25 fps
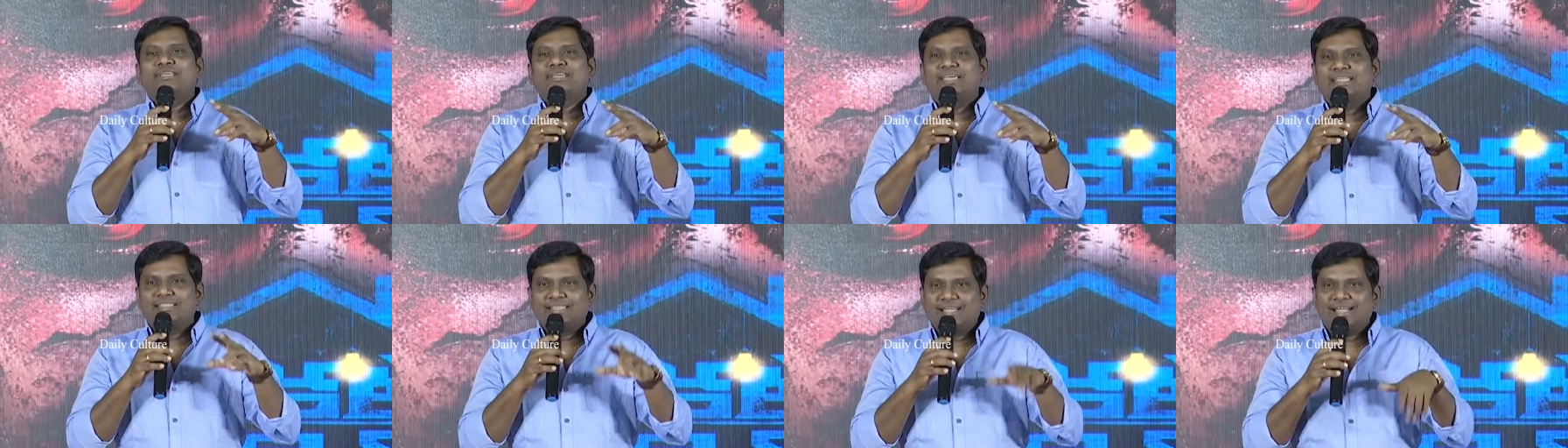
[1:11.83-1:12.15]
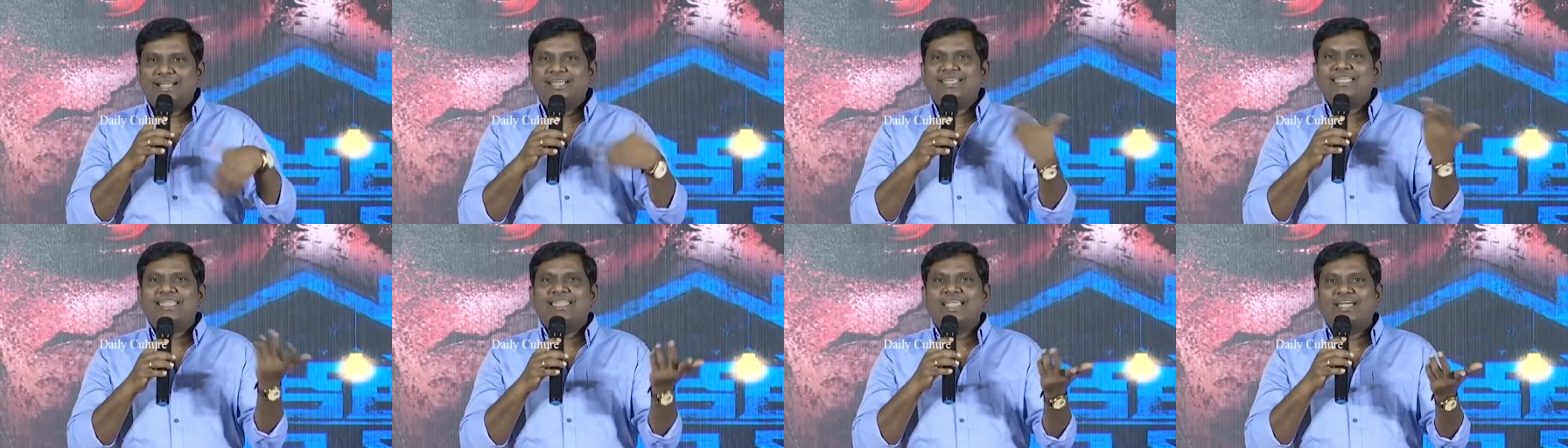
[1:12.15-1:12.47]

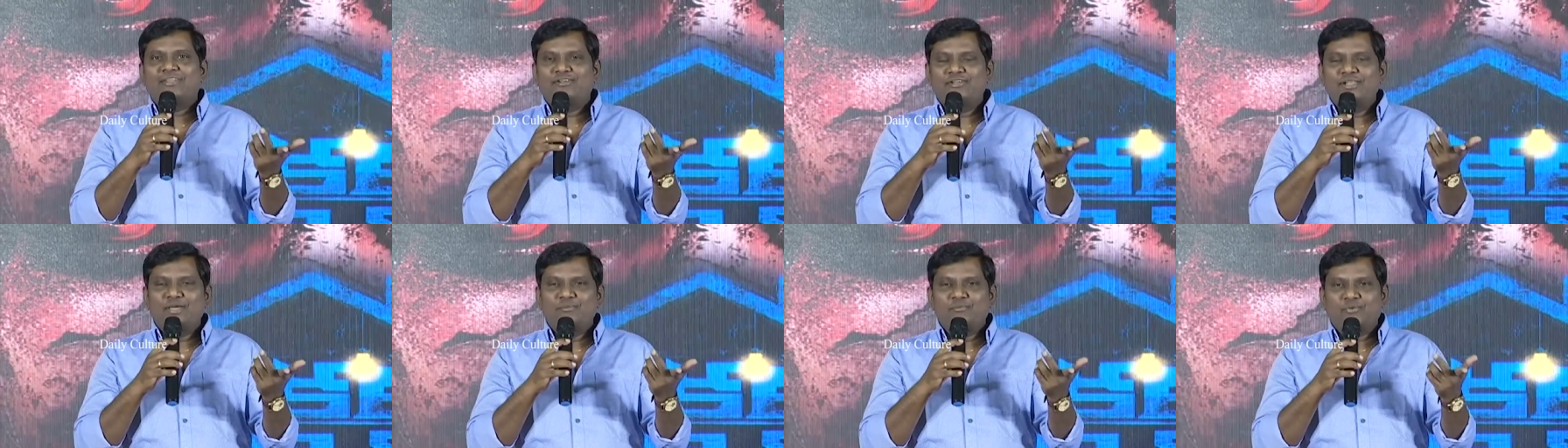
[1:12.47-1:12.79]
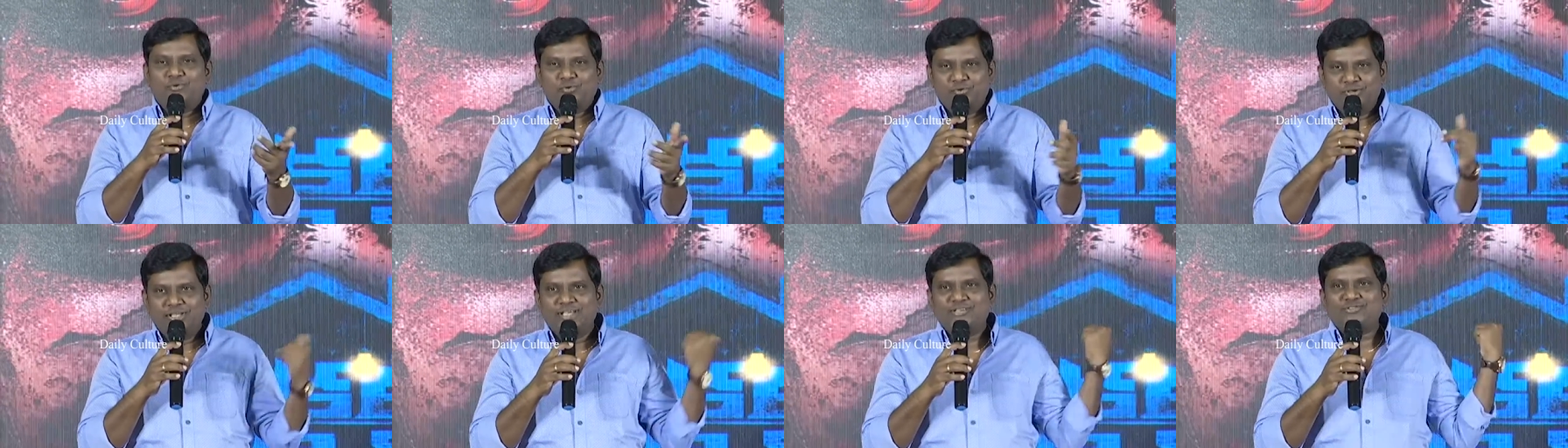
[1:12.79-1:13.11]
ఎందుకంటే నన్ను నేను
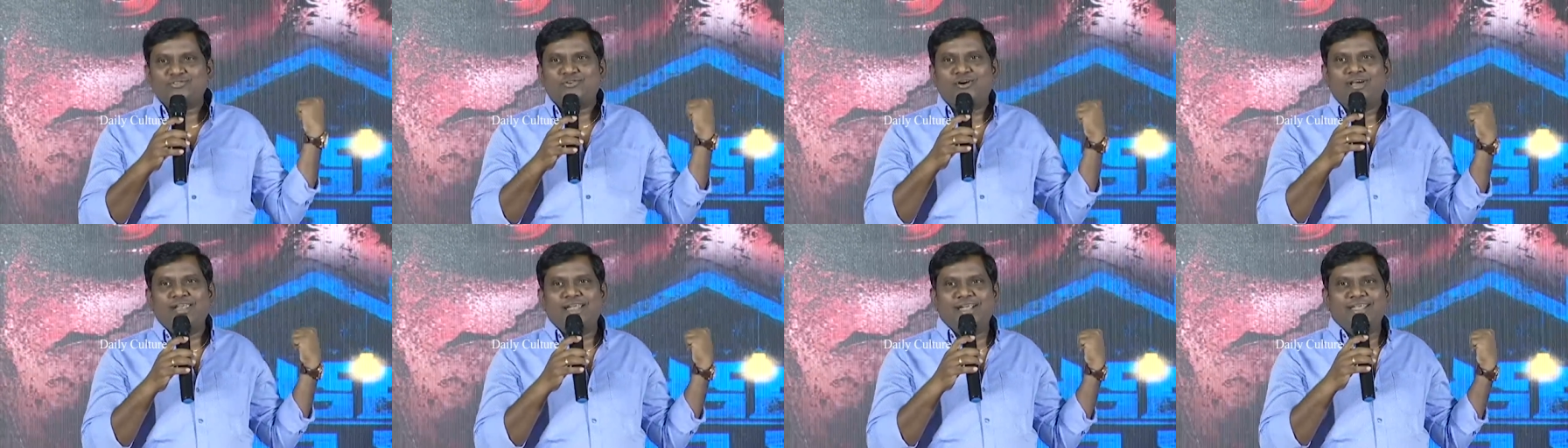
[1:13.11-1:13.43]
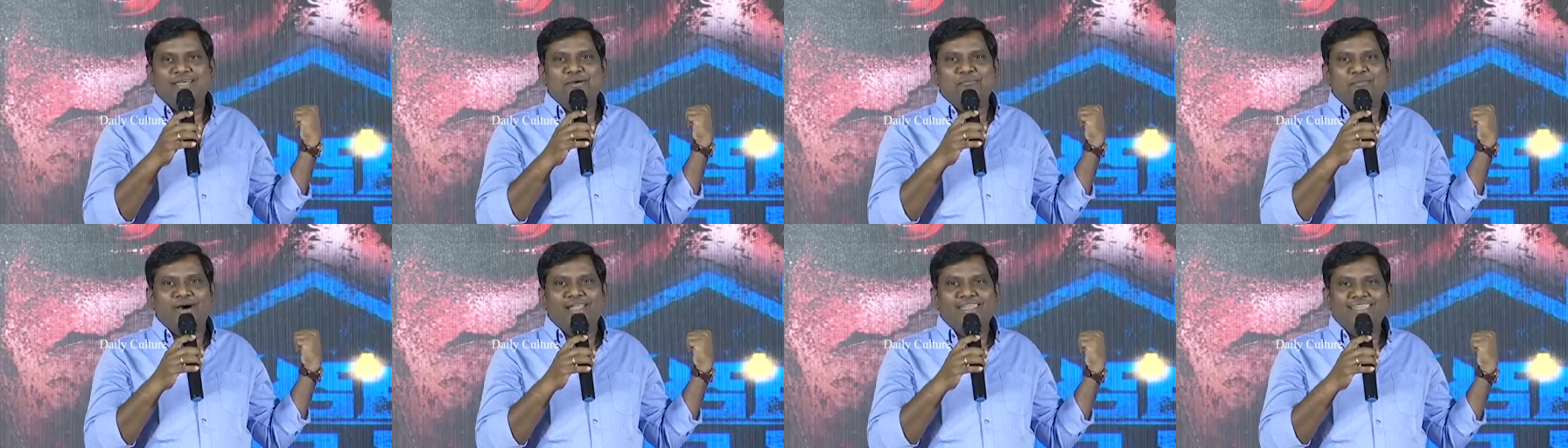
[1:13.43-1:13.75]
ప్రూవ్
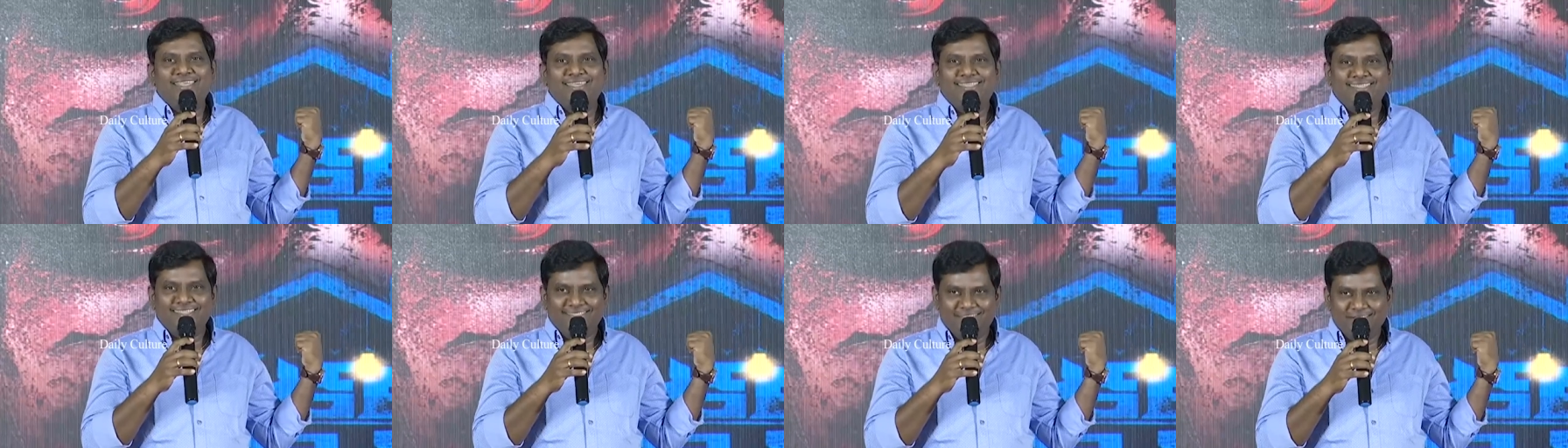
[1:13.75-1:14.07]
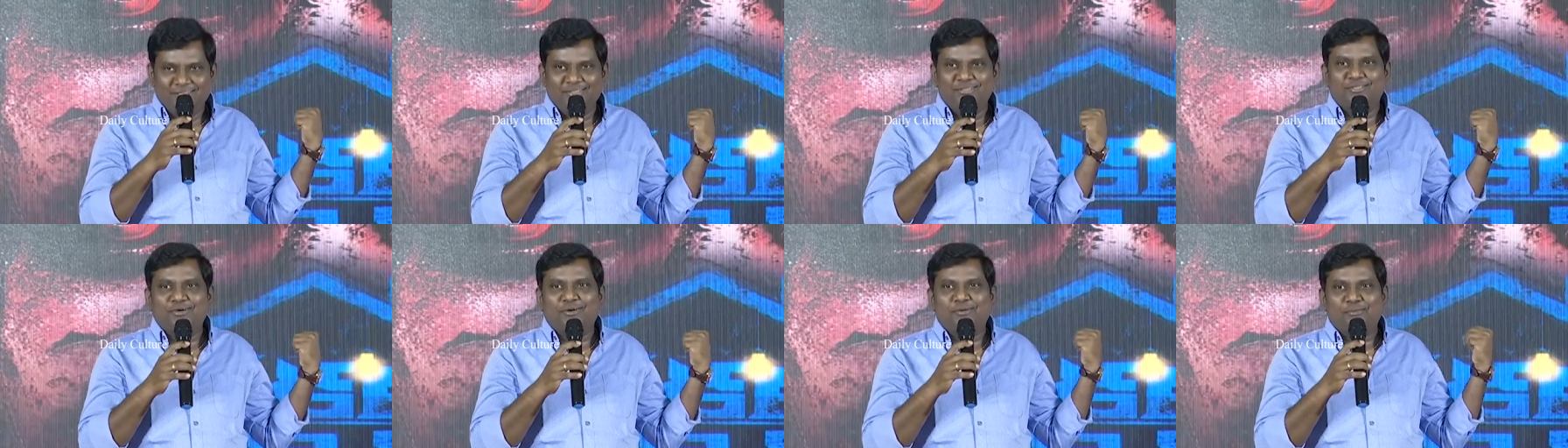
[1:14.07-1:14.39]
చేసుకోవాలంటే మళ్ళీ
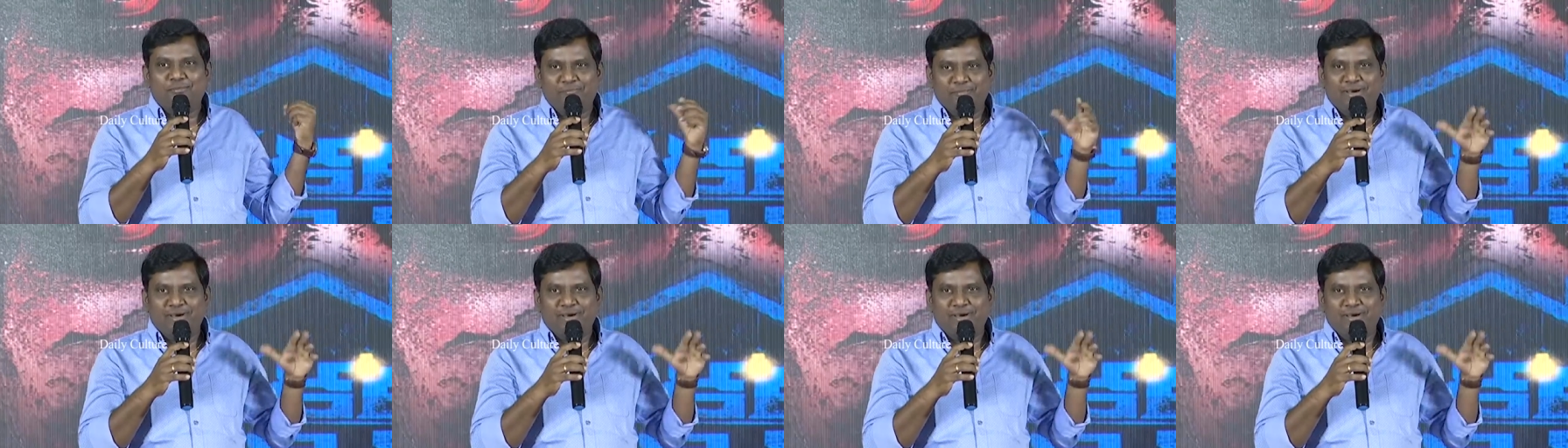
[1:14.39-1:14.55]
దీంతో